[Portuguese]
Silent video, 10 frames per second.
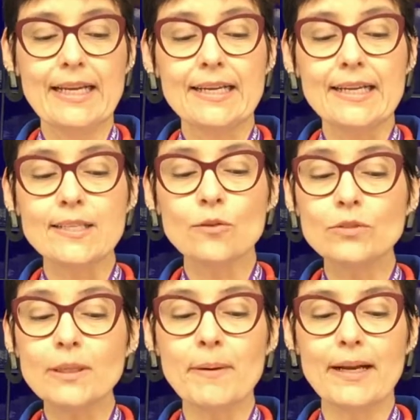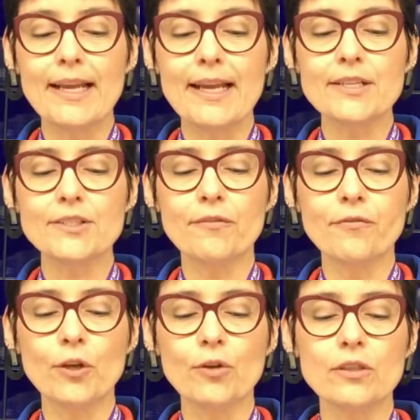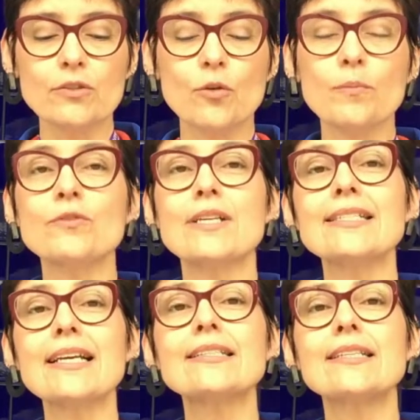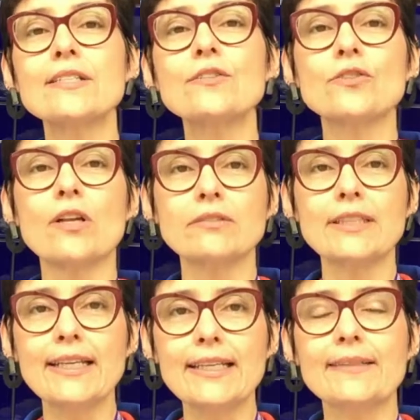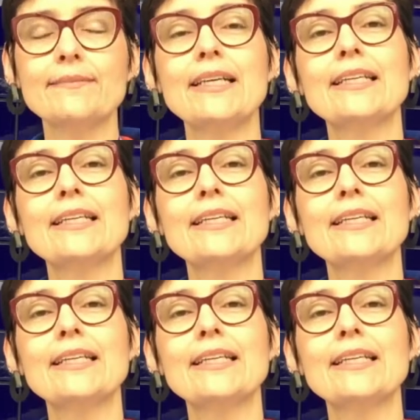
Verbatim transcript: Na segunda palestra foi sobre os exercícios na UTI.